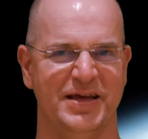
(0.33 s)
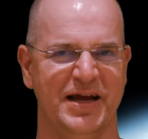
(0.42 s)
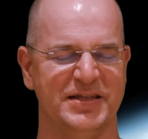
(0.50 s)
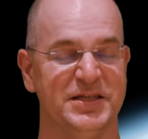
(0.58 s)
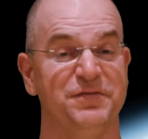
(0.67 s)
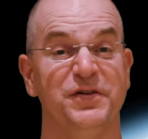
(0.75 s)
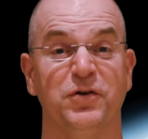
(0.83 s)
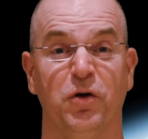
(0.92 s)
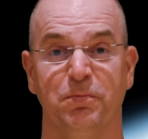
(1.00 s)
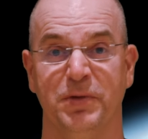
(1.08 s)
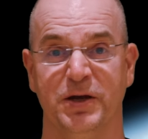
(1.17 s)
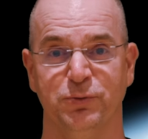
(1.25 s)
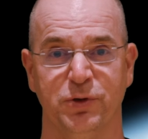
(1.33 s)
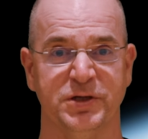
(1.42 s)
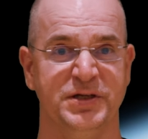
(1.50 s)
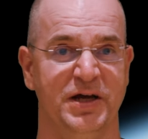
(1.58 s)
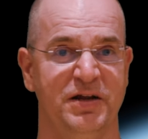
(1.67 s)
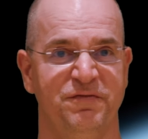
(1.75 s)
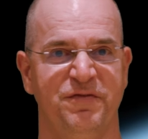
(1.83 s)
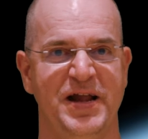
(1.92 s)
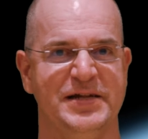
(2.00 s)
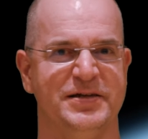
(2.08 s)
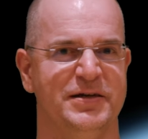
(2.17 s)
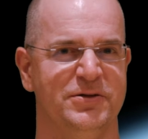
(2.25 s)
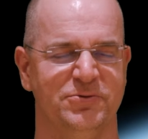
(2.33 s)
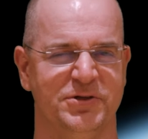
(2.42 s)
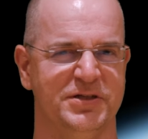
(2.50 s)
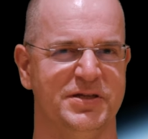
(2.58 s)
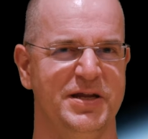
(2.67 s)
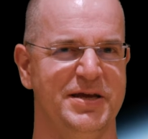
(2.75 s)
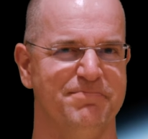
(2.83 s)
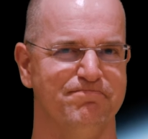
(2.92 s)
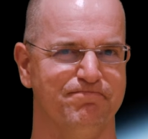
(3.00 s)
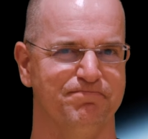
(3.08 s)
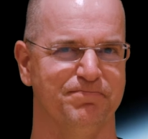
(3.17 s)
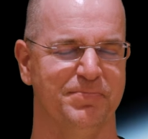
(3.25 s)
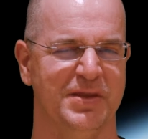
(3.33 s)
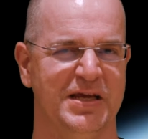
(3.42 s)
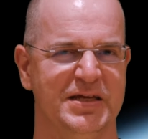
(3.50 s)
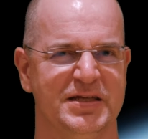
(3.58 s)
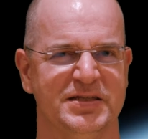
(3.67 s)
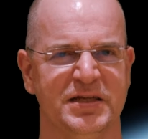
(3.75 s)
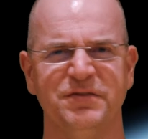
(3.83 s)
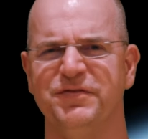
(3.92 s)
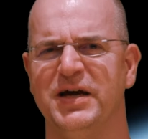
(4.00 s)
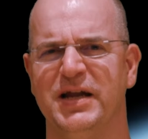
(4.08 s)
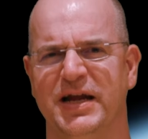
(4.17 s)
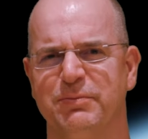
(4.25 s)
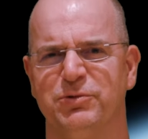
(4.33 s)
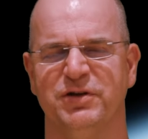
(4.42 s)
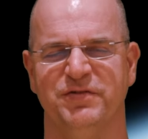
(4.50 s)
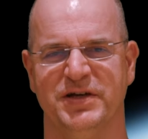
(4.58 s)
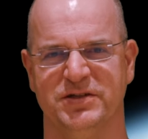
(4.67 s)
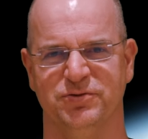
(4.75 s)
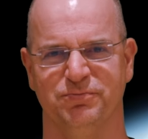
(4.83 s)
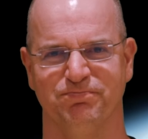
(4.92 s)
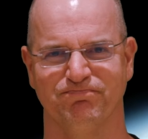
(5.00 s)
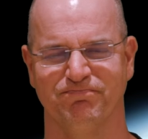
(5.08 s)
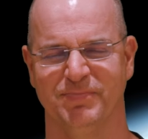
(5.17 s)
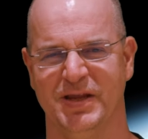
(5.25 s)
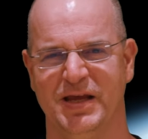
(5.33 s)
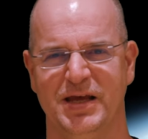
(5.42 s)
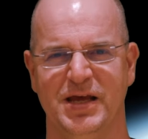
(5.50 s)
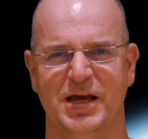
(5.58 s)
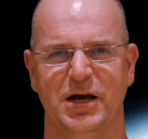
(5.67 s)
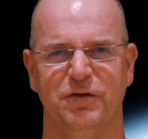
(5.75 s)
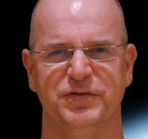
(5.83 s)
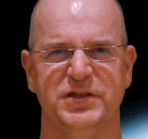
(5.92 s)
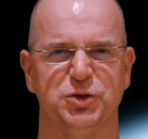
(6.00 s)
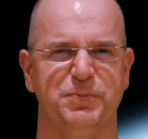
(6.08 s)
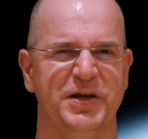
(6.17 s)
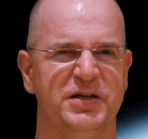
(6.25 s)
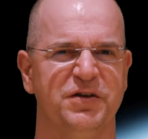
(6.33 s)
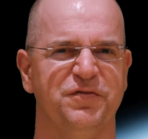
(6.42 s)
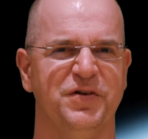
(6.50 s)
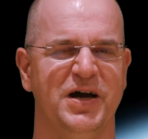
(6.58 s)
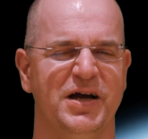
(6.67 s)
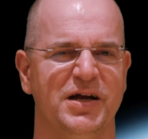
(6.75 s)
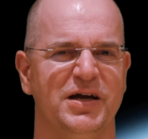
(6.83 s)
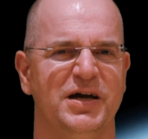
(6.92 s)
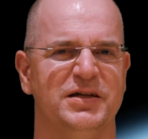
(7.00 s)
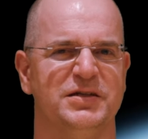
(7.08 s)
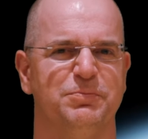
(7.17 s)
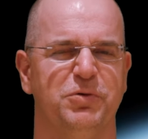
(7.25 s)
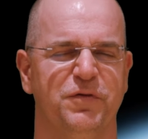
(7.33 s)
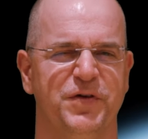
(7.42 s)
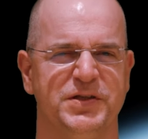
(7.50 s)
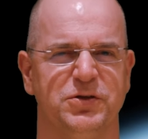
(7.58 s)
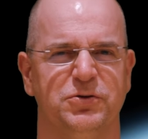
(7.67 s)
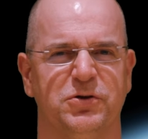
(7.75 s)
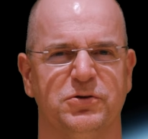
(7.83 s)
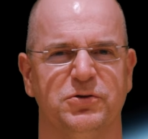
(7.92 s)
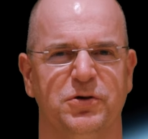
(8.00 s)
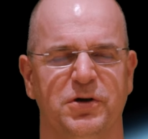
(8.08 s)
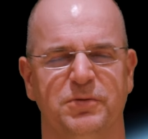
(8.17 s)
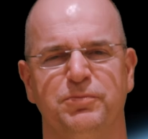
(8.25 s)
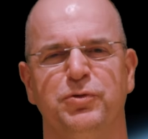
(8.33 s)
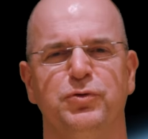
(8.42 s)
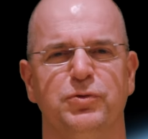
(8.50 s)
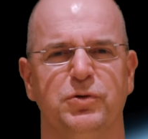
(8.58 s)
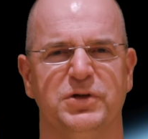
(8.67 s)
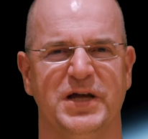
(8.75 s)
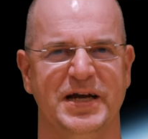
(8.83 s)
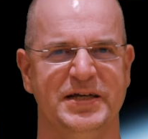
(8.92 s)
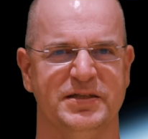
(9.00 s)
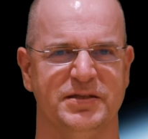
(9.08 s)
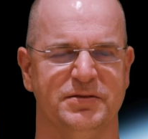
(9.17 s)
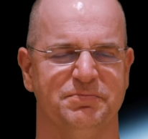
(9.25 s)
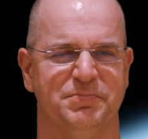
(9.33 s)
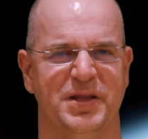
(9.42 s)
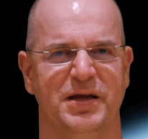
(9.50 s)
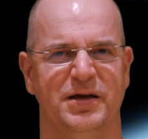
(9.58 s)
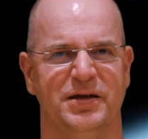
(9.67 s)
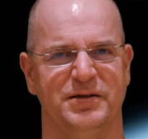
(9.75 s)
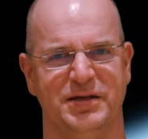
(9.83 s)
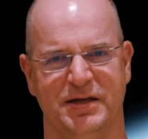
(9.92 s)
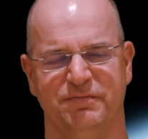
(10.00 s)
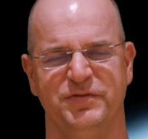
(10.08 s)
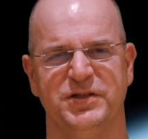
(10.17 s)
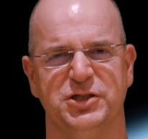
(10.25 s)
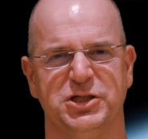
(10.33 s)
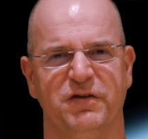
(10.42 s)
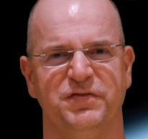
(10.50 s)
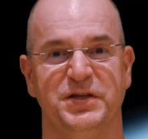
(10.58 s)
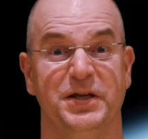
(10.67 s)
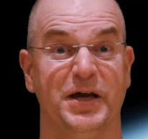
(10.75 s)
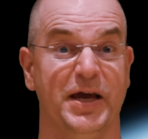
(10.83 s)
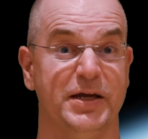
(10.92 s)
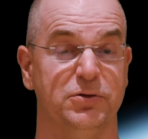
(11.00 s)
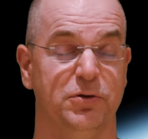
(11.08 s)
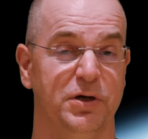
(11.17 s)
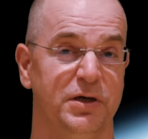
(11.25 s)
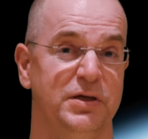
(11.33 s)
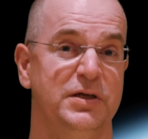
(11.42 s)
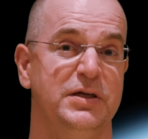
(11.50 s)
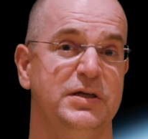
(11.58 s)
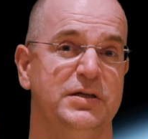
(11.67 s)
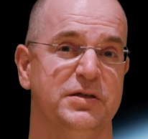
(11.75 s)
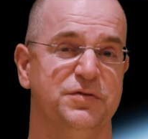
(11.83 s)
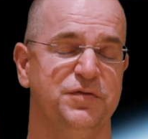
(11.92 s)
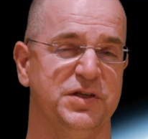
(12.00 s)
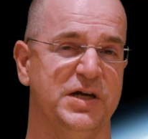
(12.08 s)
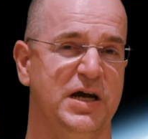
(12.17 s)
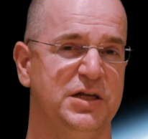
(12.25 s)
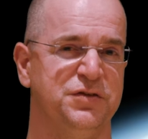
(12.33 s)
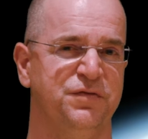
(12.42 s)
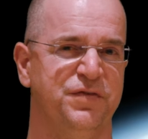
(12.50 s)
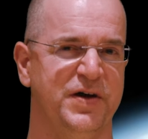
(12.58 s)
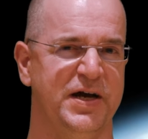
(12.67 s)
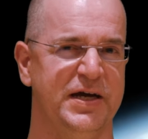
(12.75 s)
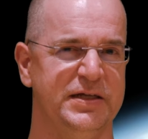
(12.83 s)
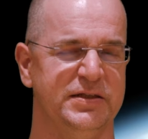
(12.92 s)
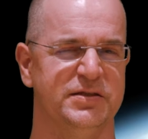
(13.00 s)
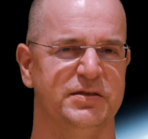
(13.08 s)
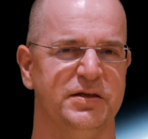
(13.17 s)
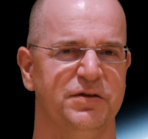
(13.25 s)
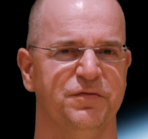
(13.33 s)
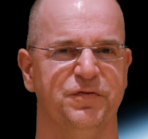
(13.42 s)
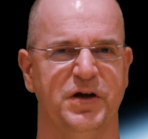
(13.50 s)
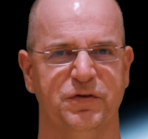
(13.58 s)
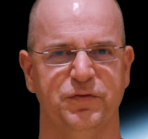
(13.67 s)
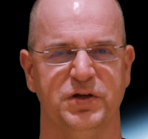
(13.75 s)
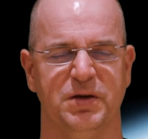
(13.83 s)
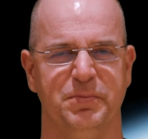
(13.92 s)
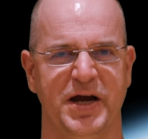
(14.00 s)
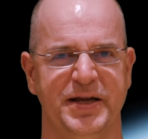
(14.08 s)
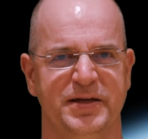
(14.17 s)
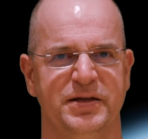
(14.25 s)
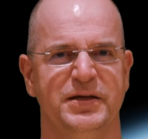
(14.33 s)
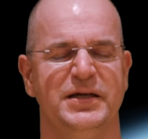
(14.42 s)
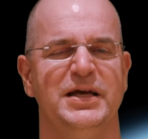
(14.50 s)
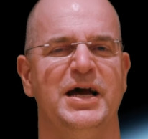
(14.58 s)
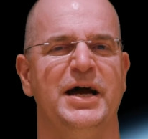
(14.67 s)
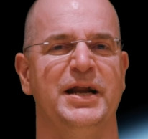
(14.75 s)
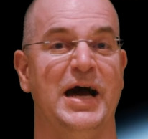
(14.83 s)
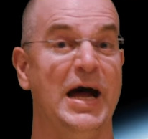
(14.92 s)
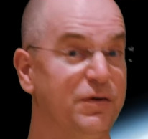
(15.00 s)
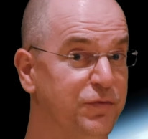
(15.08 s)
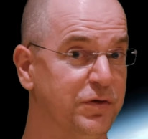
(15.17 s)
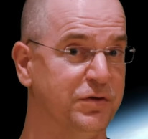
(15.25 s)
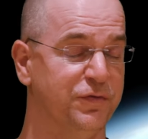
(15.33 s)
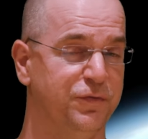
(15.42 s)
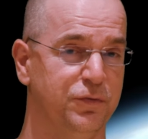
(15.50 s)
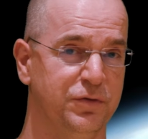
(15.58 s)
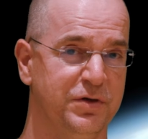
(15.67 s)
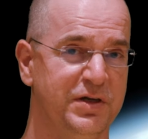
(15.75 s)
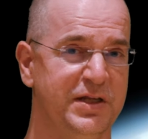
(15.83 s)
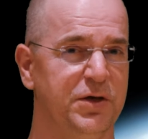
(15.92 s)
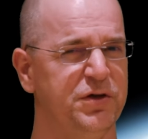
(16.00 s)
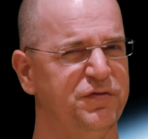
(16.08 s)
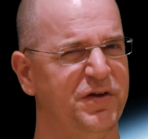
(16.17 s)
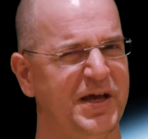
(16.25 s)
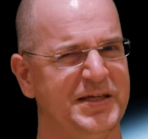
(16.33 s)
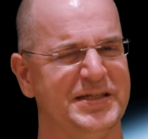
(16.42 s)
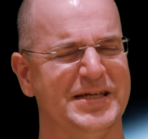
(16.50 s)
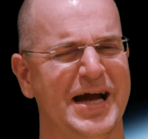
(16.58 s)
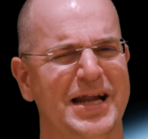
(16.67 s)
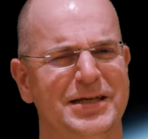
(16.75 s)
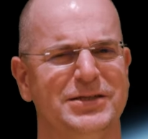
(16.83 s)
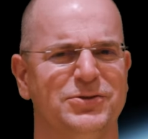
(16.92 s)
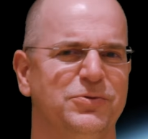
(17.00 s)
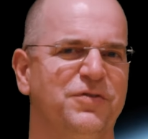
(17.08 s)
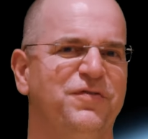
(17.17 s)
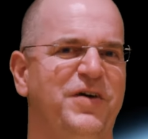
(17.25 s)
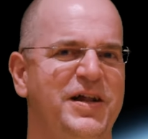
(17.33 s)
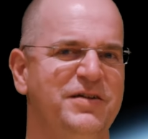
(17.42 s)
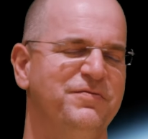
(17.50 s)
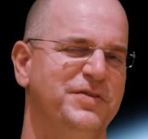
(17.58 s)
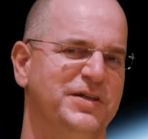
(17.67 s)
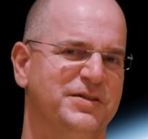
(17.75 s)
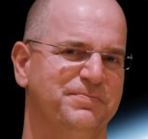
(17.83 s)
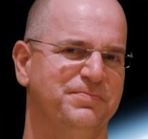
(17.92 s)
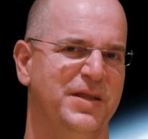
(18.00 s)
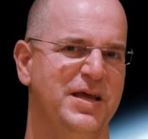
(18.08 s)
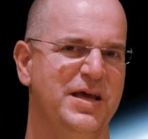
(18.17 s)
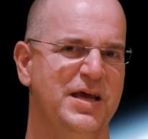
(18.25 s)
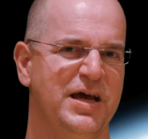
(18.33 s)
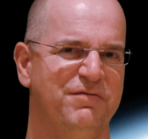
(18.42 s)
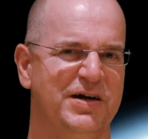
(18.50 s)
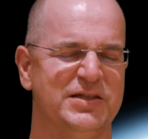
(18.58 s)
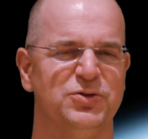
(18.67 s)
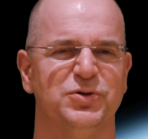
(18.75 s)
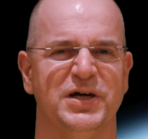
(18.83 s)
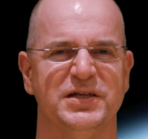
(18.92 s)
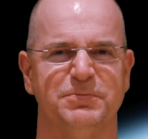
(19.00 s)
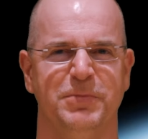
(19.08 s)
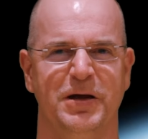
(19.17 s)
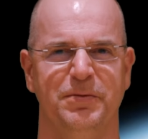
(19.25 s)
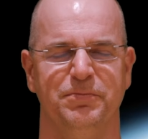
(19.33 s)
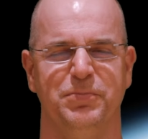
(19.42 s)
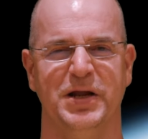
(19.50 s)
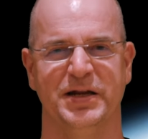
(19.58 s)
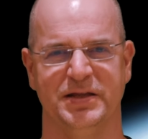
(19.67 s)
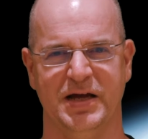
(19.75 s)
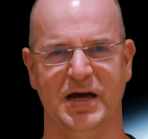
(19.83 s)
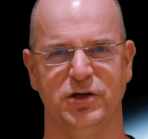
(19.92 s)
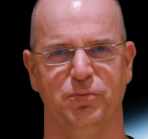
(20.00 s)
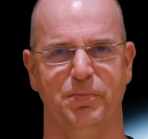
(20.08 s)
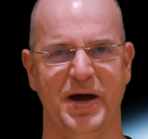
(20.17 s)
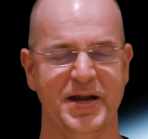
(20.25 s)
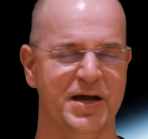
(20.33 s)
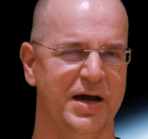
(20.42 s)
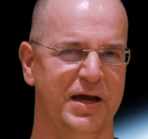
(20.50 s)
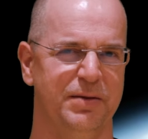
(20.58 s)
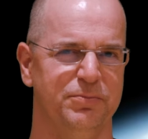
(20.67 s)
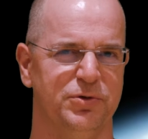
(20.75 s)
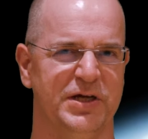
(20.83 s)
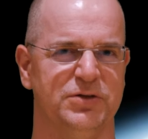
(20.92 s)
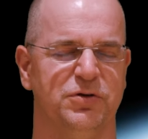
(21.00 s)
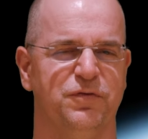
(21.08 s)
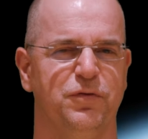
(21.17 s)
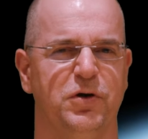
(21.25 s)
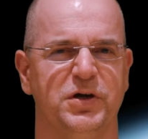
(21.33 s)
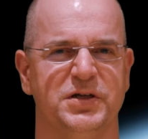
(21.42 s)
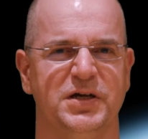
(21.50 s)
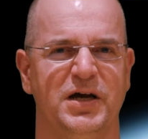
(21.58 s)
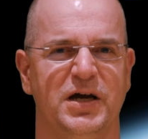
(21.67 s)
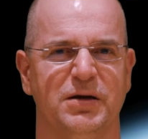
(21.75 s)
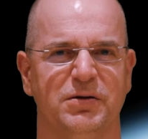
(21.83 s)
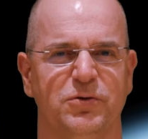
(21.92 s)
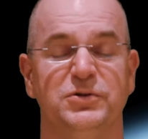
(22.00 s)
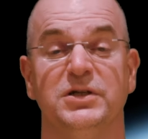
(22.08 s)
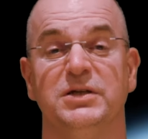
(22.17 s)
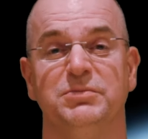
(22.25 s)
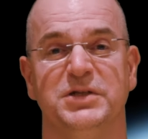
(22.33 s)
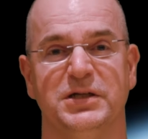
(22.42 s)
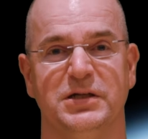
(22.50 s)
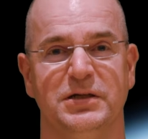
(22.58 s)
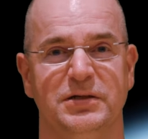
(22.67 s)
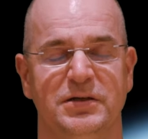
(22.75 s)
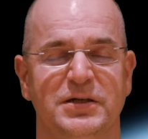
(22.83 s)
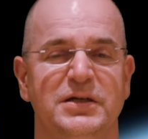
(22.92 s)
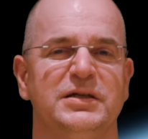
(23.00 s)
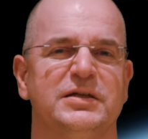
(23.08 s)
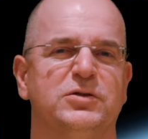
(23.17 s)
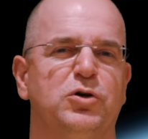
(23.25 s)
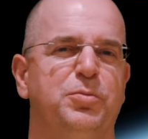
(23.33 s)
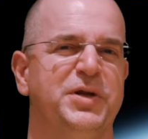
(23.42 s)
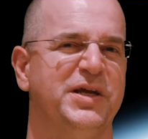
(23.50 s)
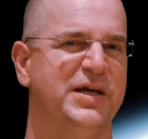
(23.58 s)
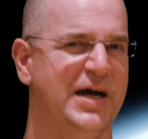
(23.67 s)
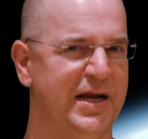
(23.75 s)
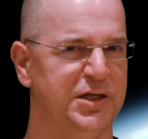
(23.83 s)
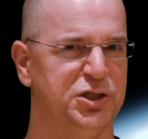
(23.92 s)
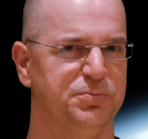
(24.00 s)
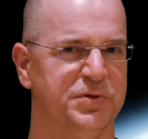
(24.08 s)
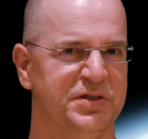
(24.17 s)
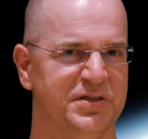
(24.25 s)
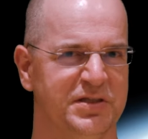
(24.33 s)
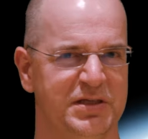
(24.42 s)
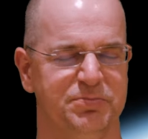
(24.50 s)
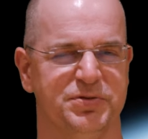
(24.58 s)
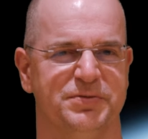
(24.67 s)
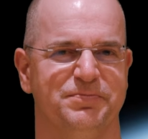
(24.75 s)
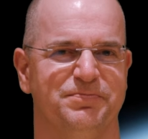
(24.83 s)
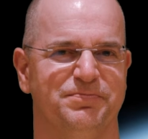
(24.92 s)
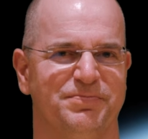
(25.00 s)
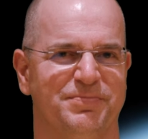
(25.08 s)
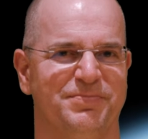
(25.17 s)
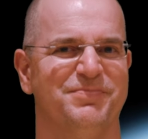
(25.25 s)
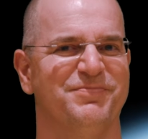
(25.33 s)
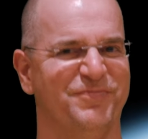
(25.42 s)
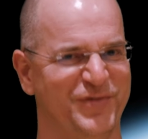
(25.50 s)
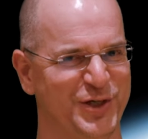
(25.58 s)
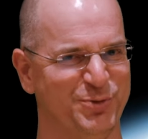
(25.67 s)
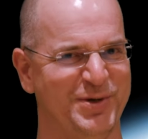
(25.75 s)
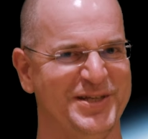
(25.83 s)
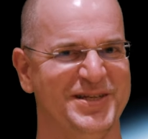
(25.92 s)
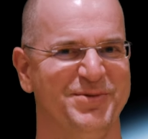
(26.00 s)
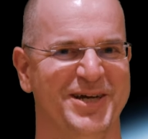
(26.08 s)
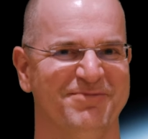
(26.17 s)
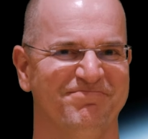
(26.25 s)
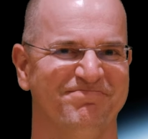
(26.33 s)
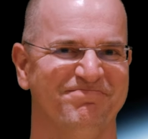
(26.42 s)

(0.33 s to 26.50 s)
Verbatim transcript: Herzlich willkommen bei Urknall Weltall und das Leben. Sind wir allein im Universum? Auf diese spannende Frage hat Professor Dr. Bruno Deiss, äh, der wissenschaftliche Direktor des Physikalischen Vereins in Frankfurt am Main, eine Antwort gefunden, die euch vielleicht gar nicht so gefallen wird. Er war zu Gast beim Planetarium Mannheim und hat dort vorgetragen unter dem Titel Das kopernikanische Prinzip. Viel Spaß dabei!